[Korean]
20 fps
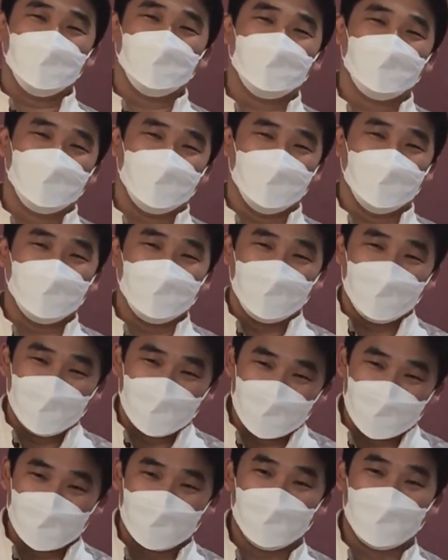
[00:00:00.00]
성, 이제
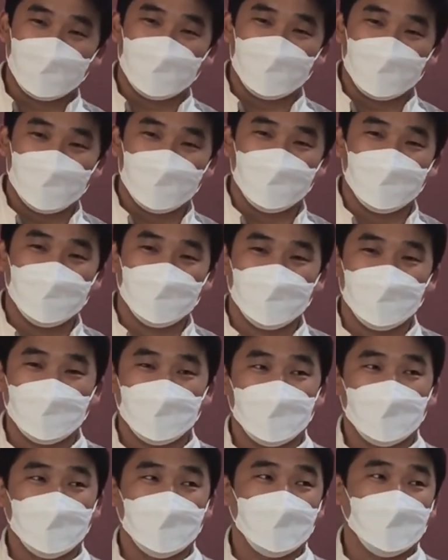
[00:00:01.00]
성경부터 들어가서
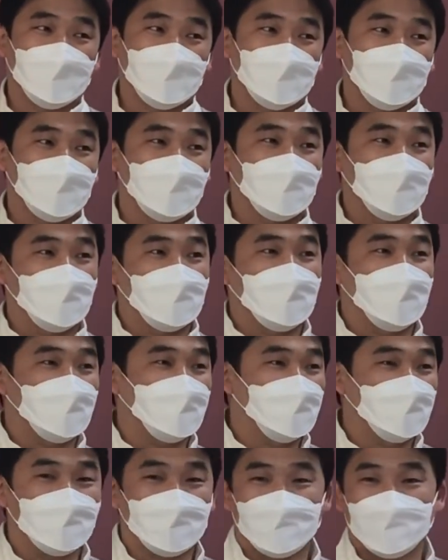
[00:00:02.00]

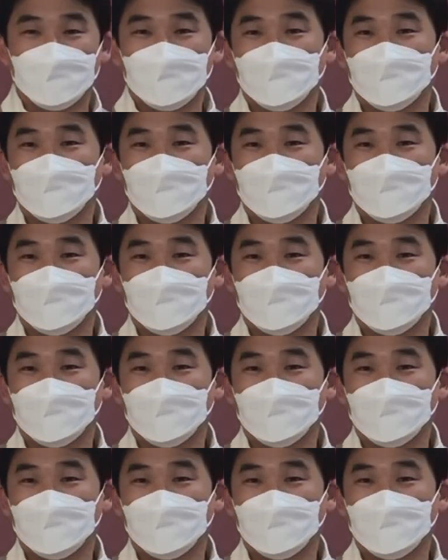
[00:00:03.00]
하나님,